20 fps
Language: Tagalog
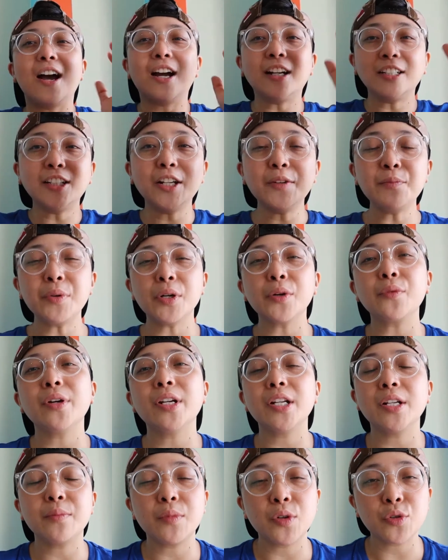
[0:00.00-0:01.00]
Ang number
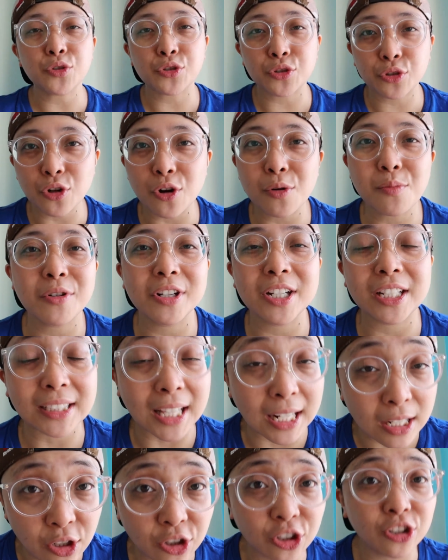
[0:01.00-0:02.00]
one na most common na
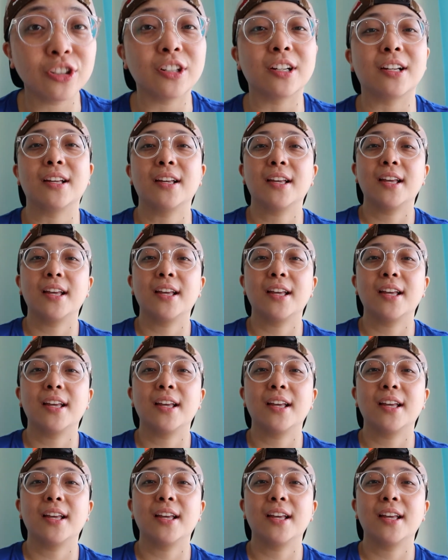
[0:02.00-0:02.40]
tanong